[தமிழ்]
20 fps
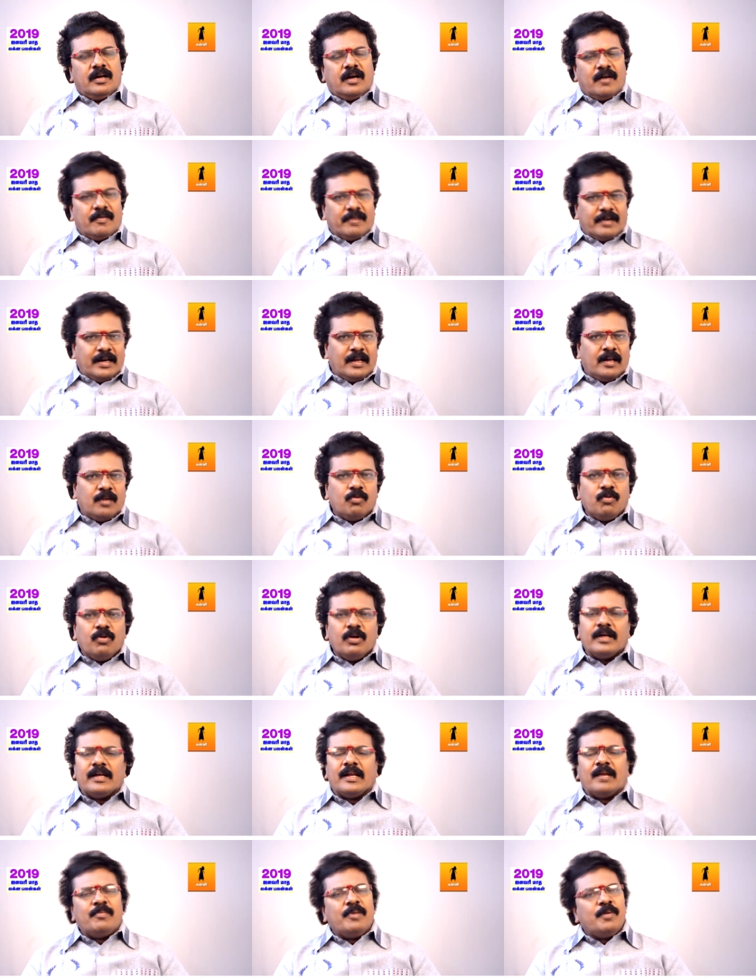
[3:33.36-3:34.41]
அவர்களால்
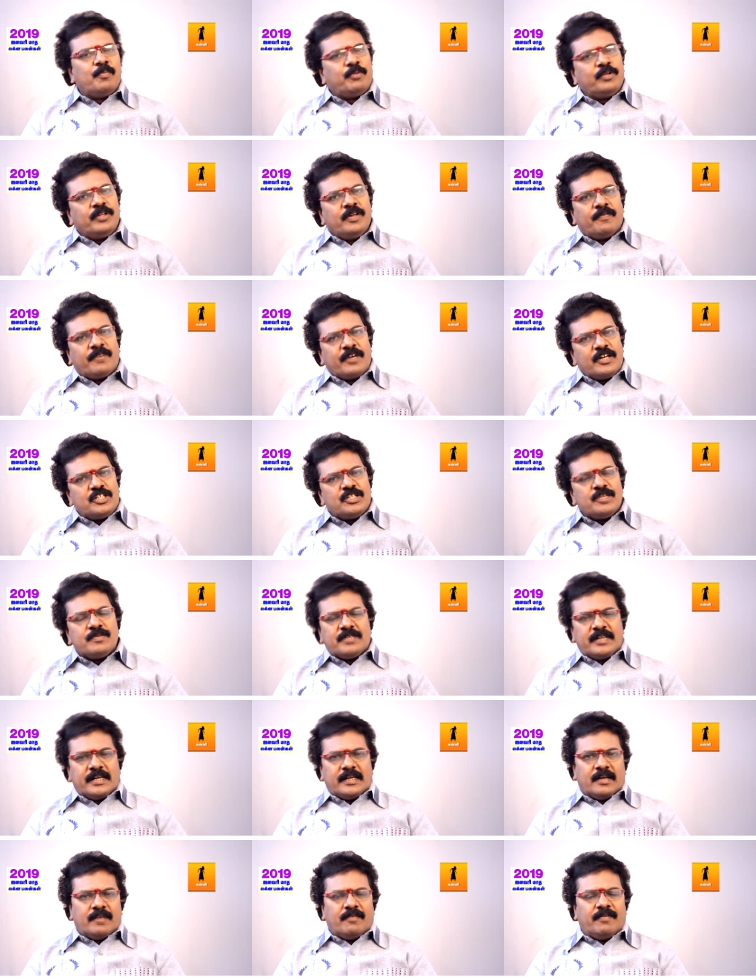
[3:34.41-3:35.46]
உங்களுக்கு நன்மை புதிய ஃப்ரெண்ட்ஷிப்
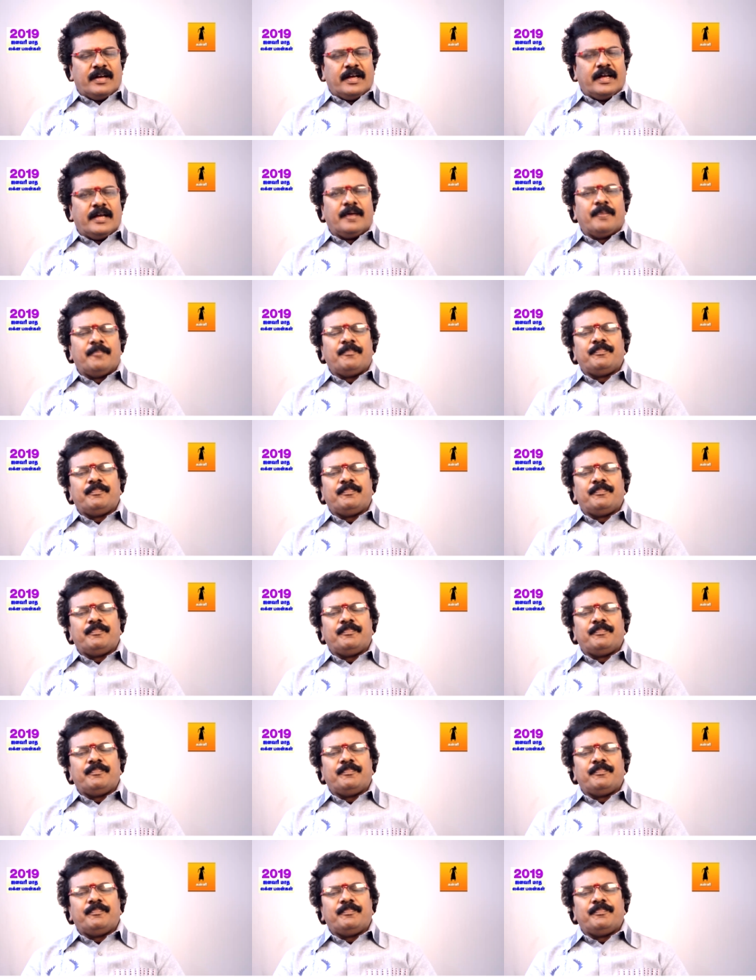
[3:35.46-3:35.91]
செட் ஆவாங்க